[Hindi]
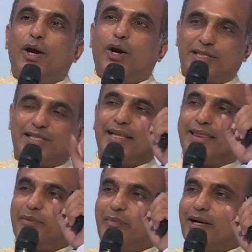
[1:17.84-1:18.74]
और
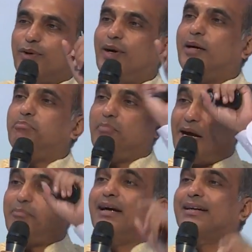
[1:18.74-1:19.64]
चंद्रमा को हम
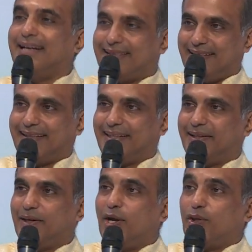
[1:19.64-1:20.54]
मामा कहते हैं
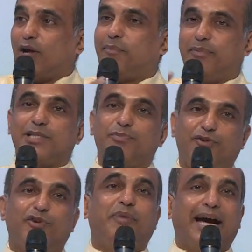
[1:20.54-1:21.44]
तो आपस में
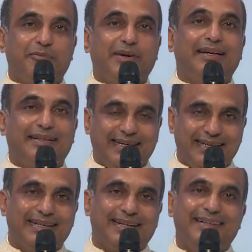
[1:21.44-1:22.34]
वो भाई बहन
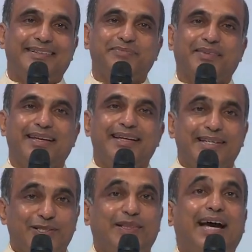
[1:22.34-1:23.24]
ठहरे ना
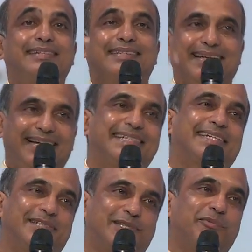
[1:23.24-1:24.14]
सो दैट्स अ
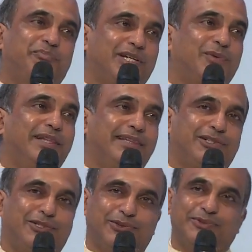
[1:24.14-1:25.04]
रिलेशनशिप बिटवीन द
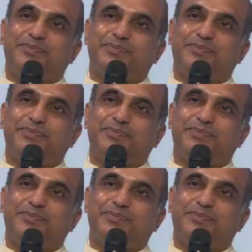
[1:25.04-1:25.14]
टू